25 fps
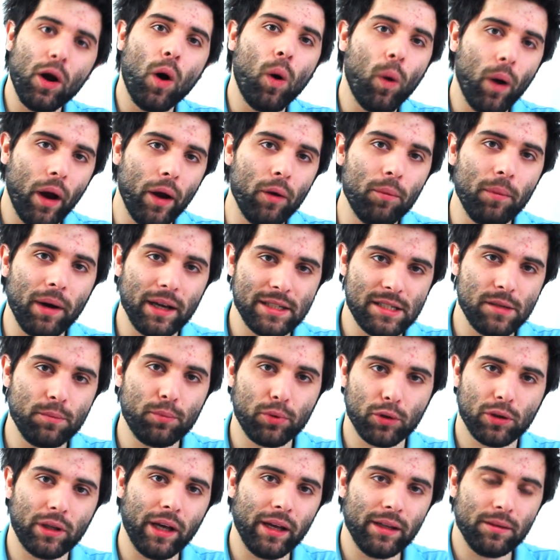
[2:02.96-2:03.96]
não é o mais
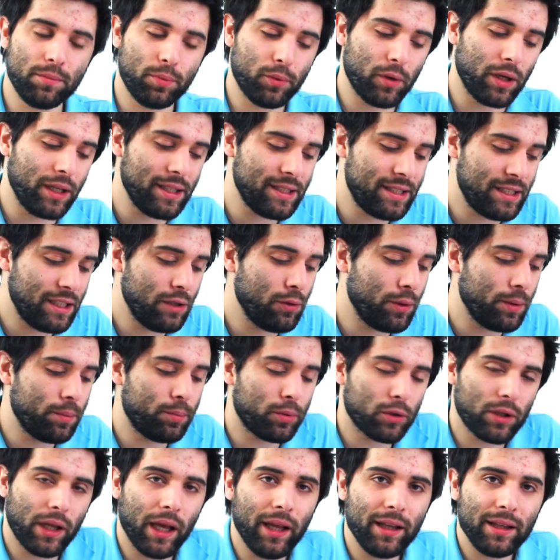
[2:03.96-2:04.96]
importante, porque em si o
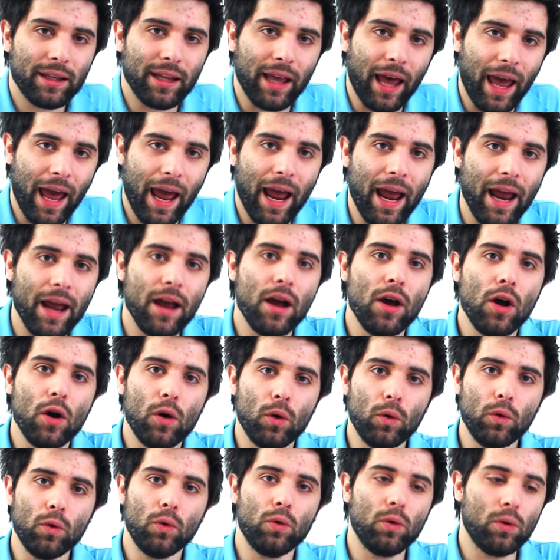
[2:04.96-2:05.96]
importante é
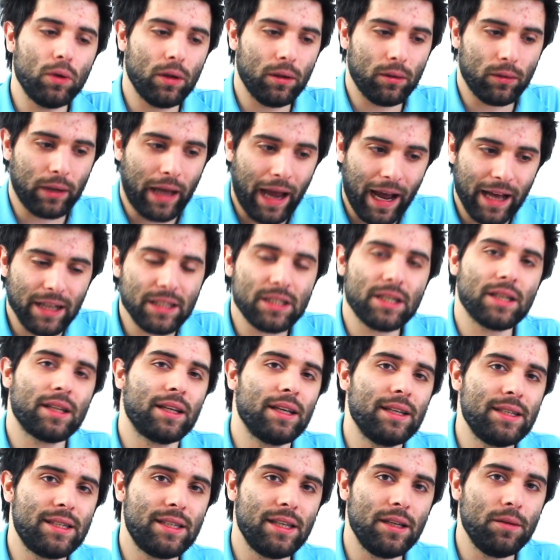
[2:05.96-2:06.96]
o
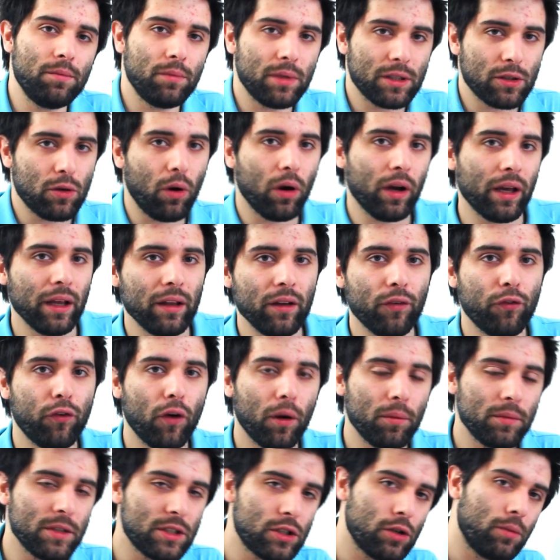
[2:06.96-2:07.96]
gadget em si, mas de qualquer das
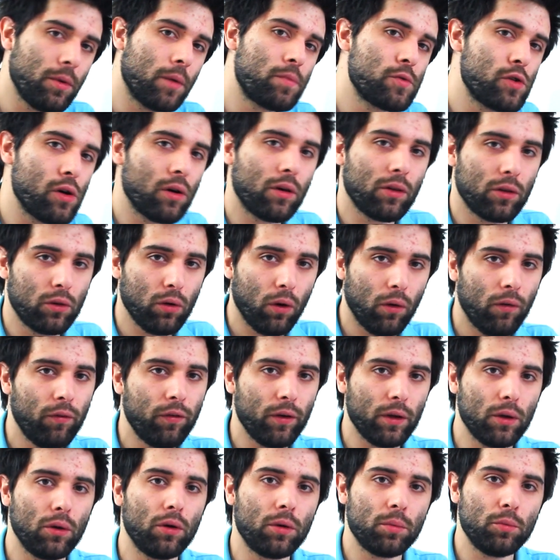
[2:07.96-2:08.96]
formas sou uma pessoa que dou
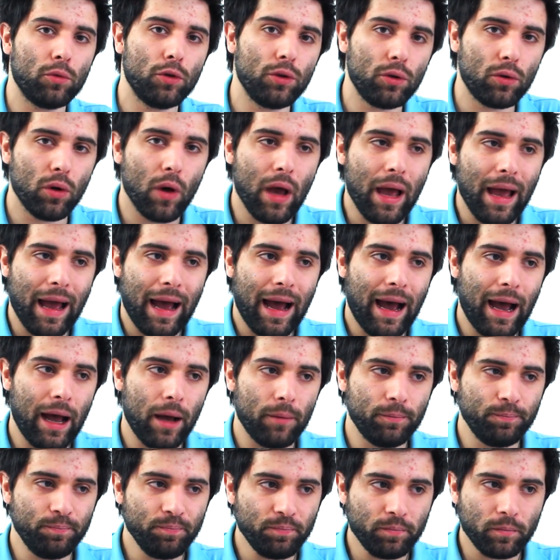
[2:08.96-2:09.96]
valor muito
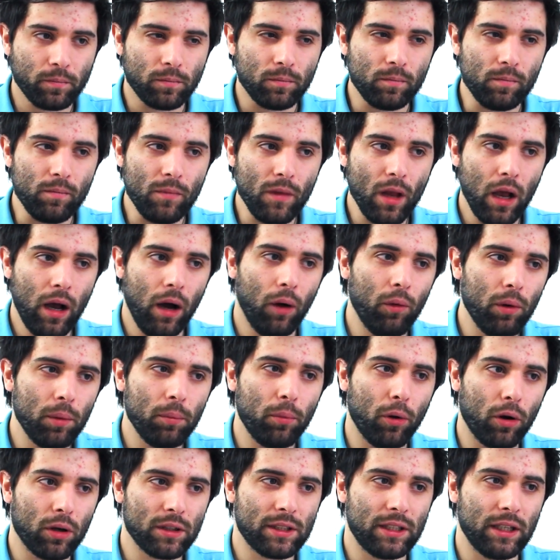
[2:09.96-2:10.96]
ao
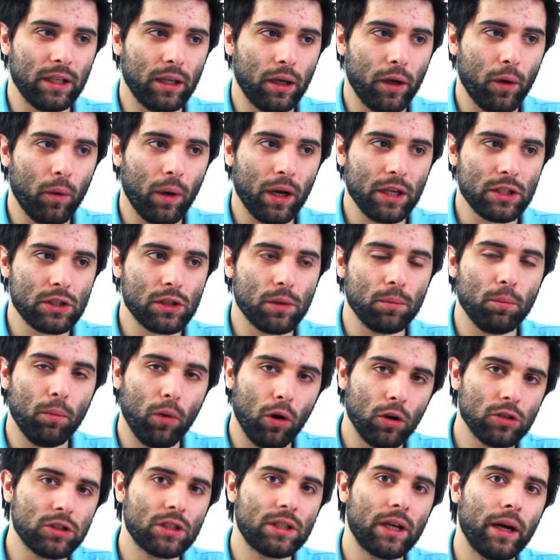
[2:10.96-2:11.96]
unboxing. Eu acho que
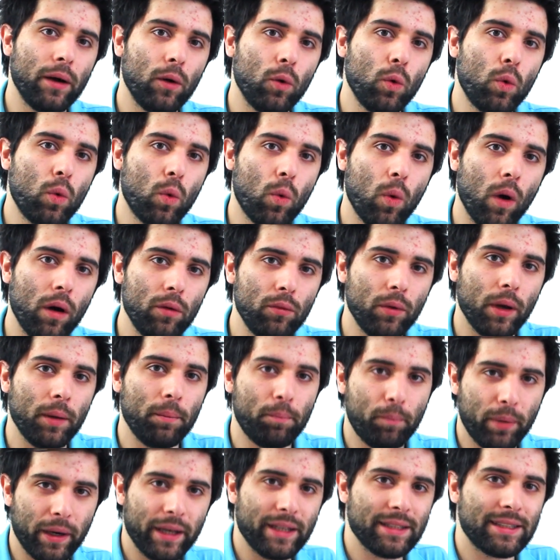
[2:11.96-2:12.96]
mostra o quão a
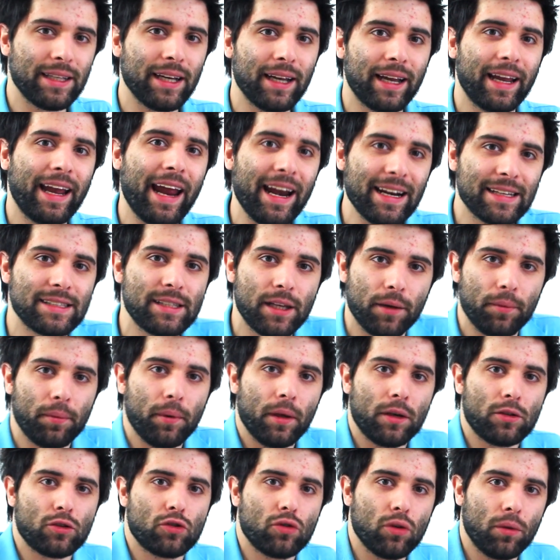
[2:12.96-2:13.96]
empresa quer
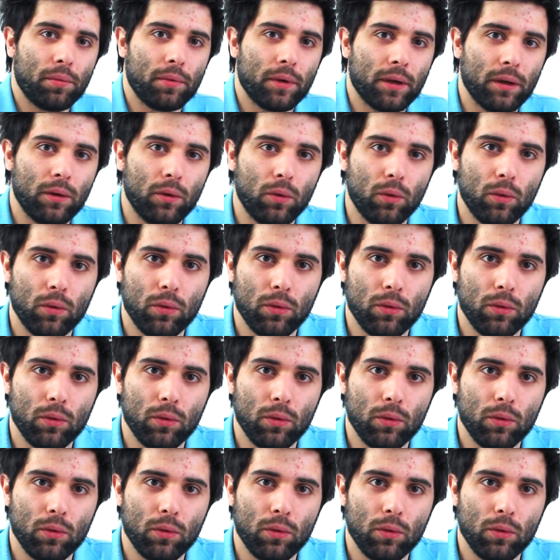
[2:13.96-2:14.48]
saber sobre